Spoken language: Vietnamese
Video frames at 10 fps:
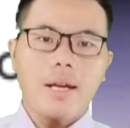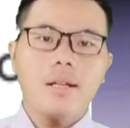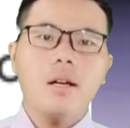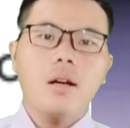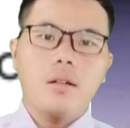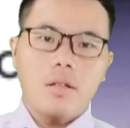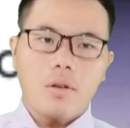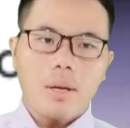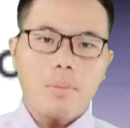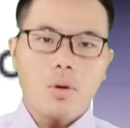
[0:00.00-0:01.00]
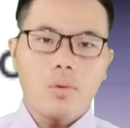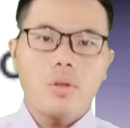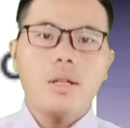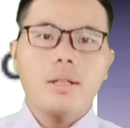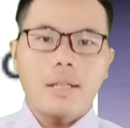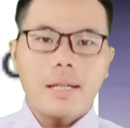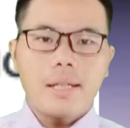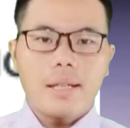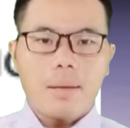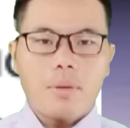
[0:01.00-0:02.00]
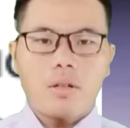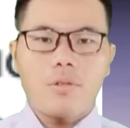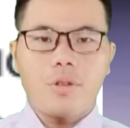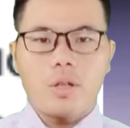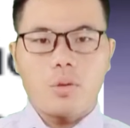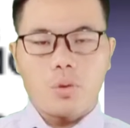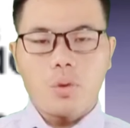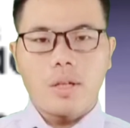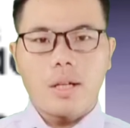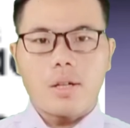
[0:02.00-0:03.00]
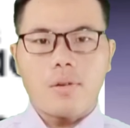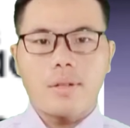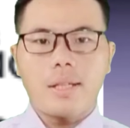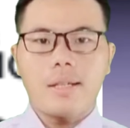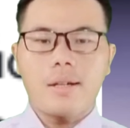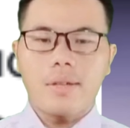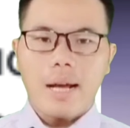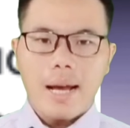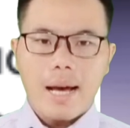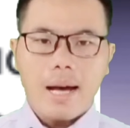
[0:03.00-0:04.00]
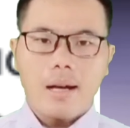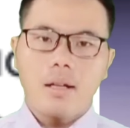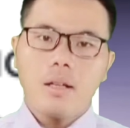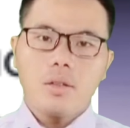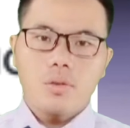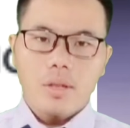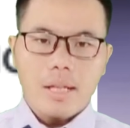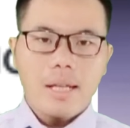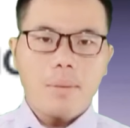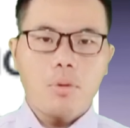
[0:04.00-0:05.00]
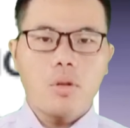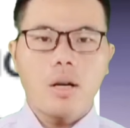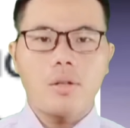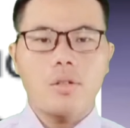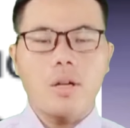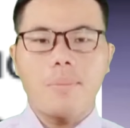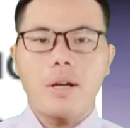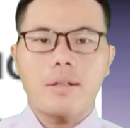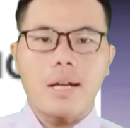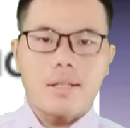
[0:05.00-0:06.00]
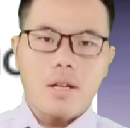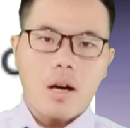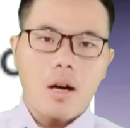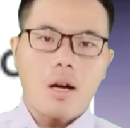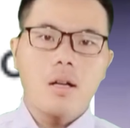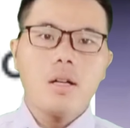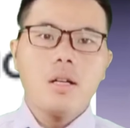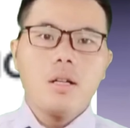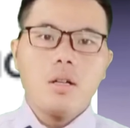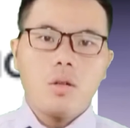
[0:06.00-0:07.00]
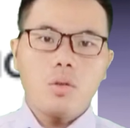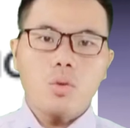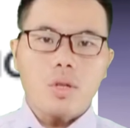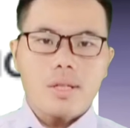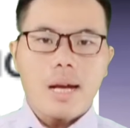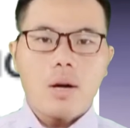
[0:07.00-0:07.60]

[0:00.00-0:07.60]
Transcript: kế kỳ các mắc của vị cổ chuồn hút thì chuồn hút cổ ý liền đồ ăn asean này của ý tết chả nhớ là họ dùng dòng chả món gì thế thôi nên nào một cú